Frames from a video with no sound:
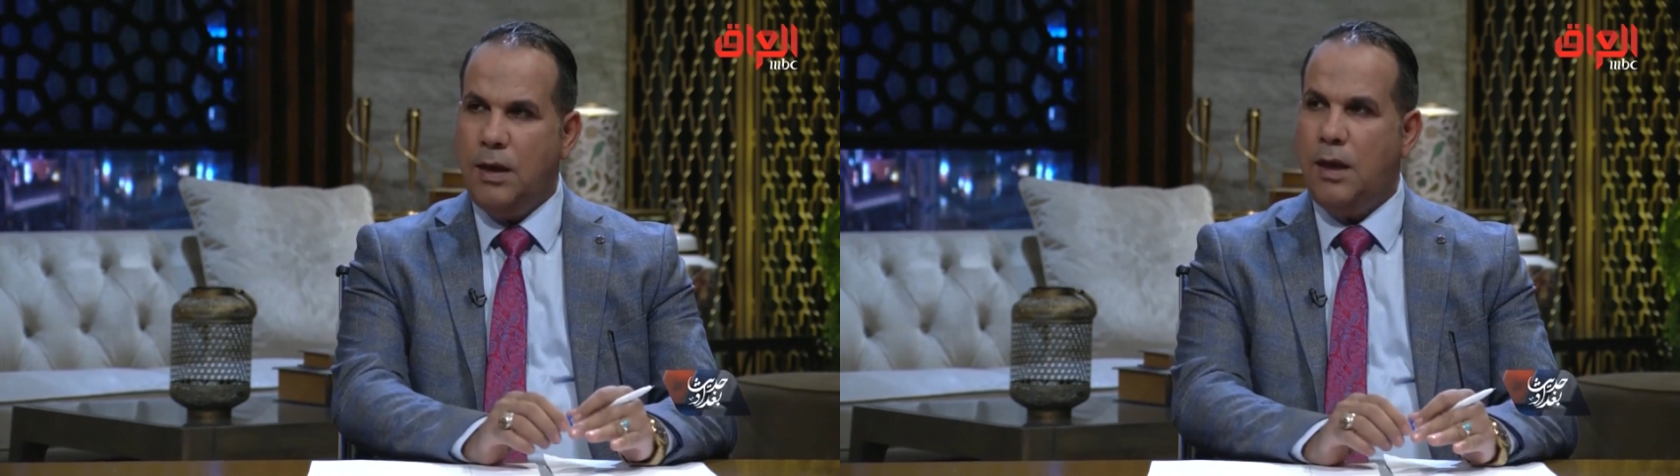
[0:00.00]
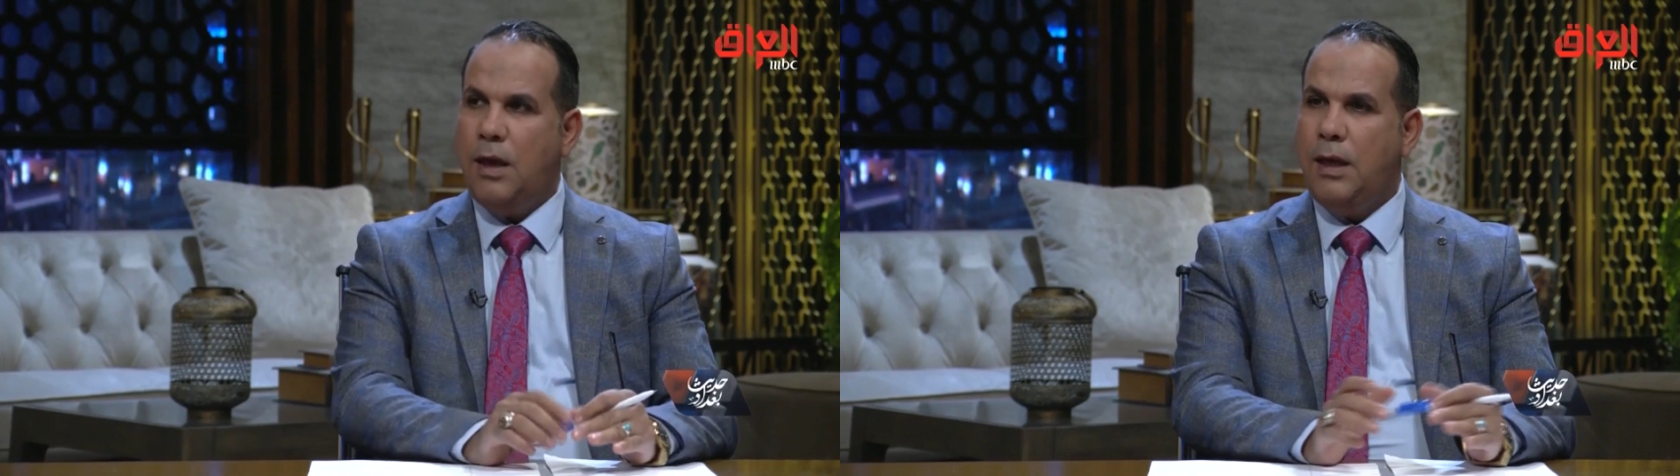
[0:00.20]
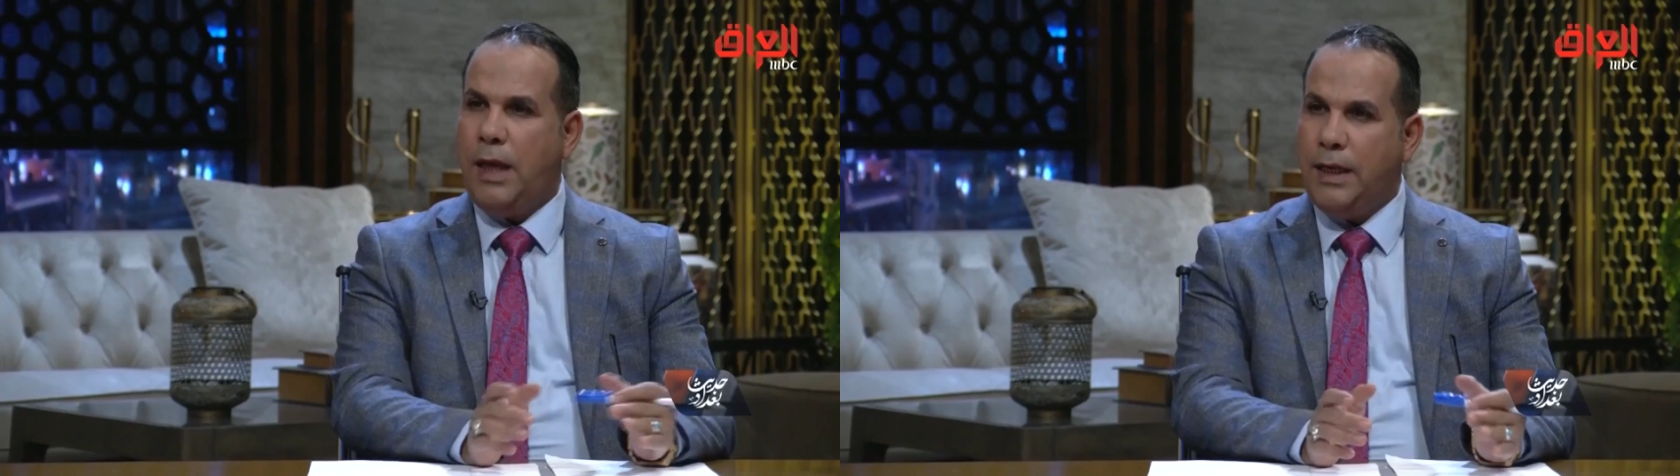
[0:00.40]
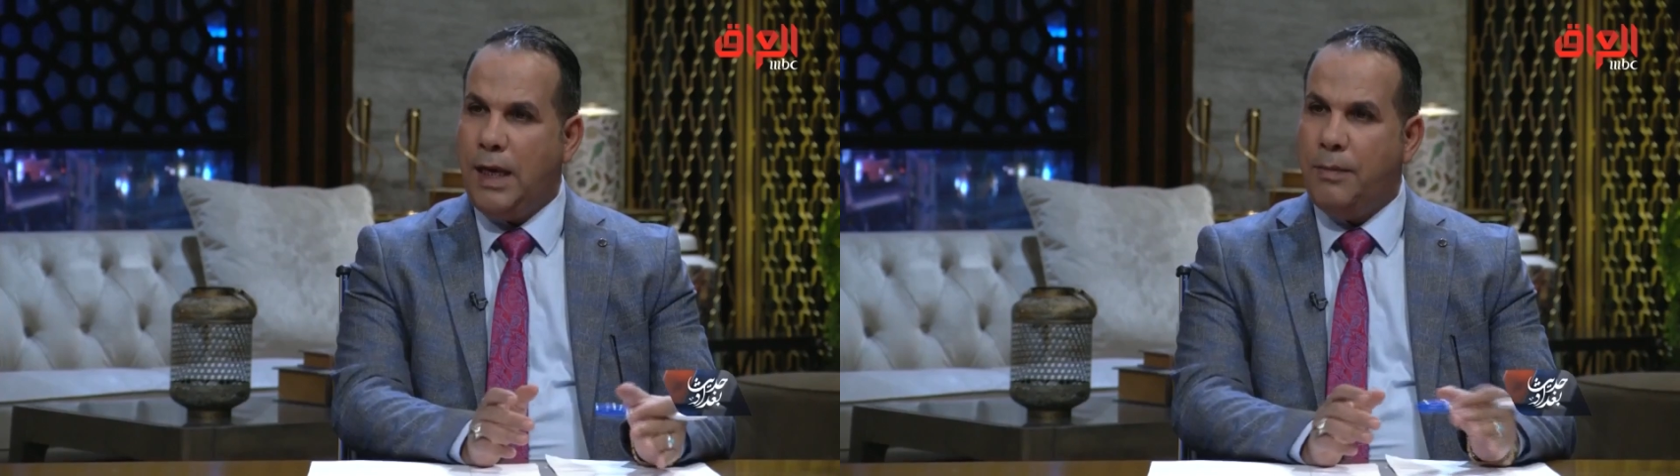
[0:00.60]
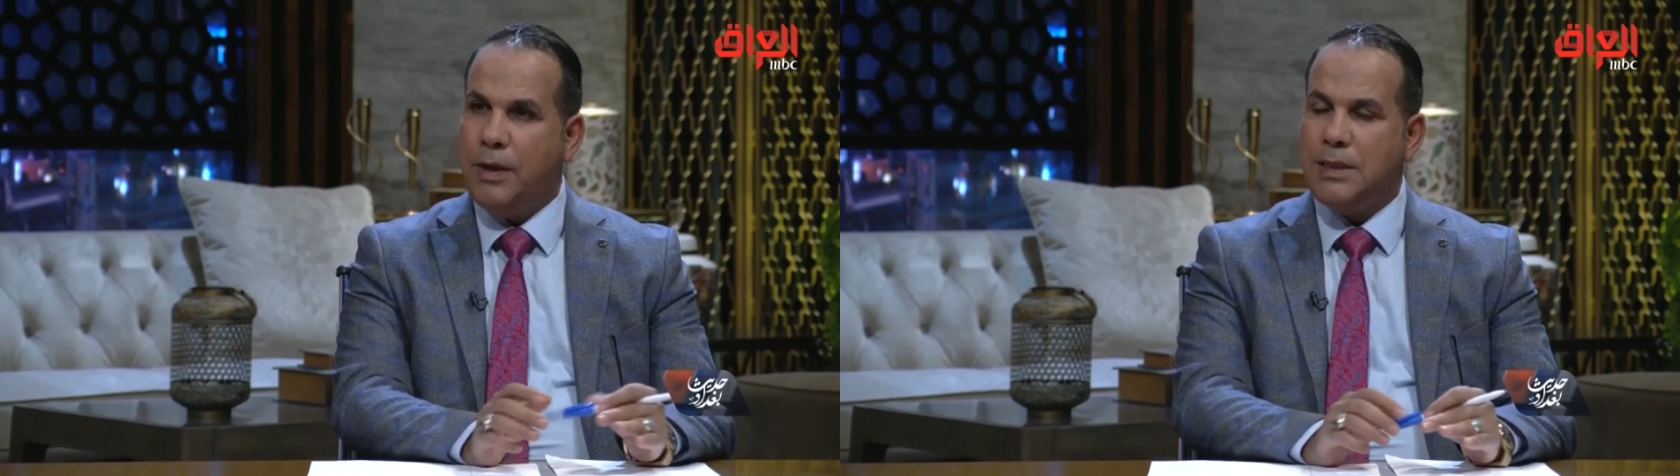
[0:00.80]
آه،
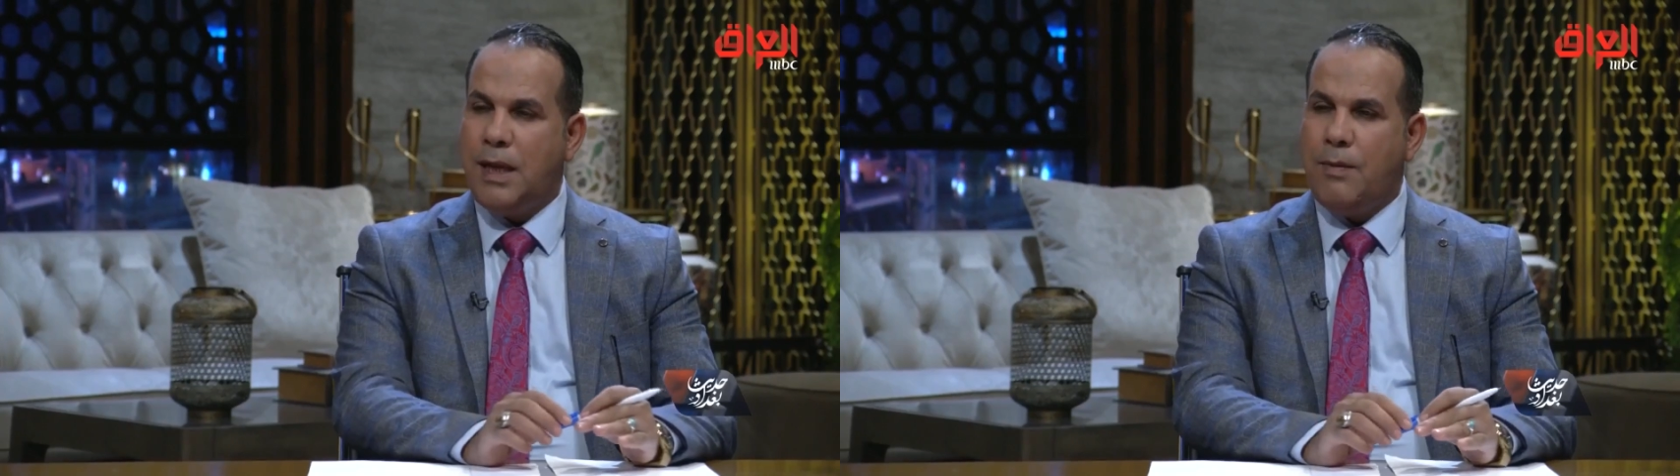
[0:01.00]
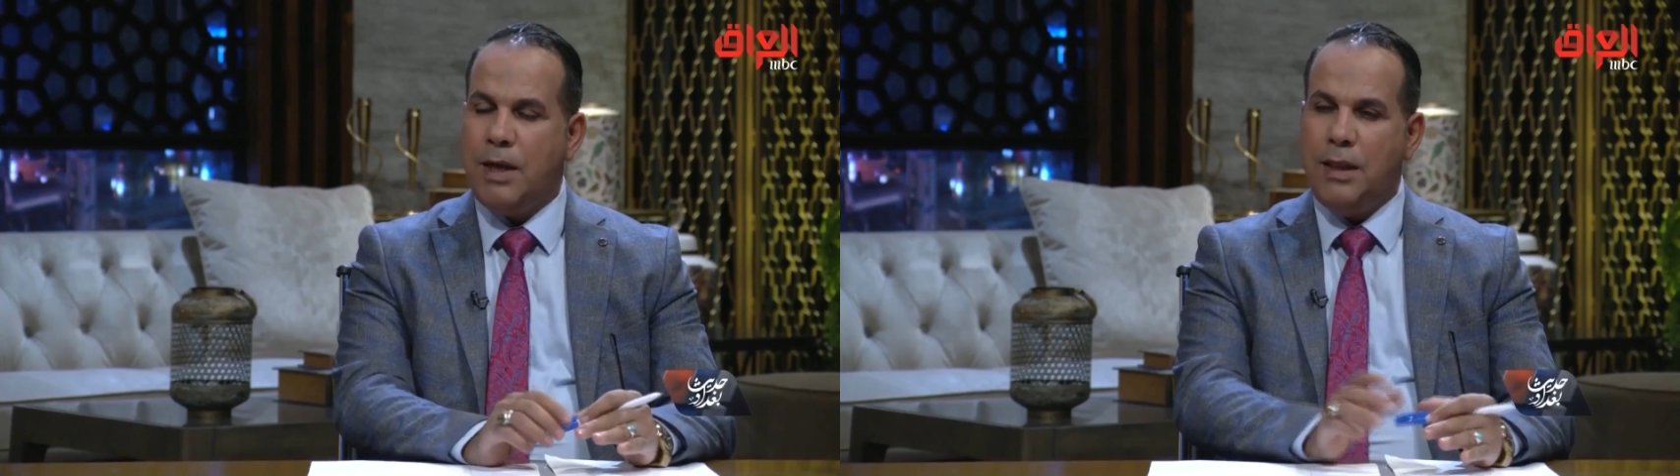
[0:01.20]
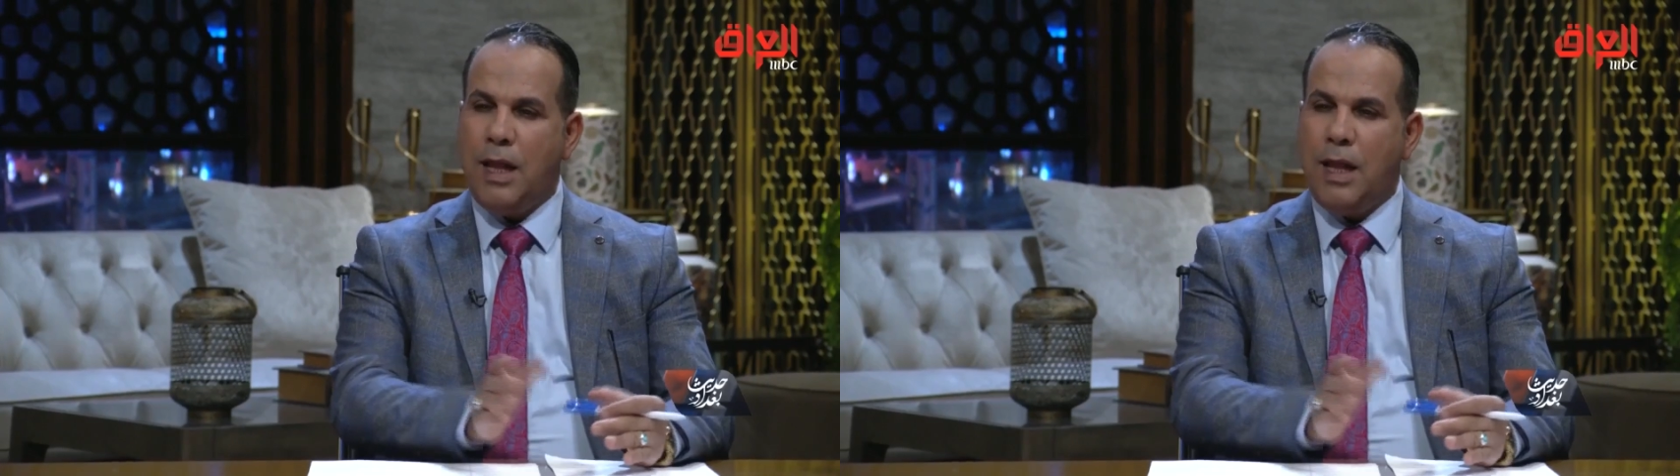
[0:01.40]
يعني ابرز طلبات،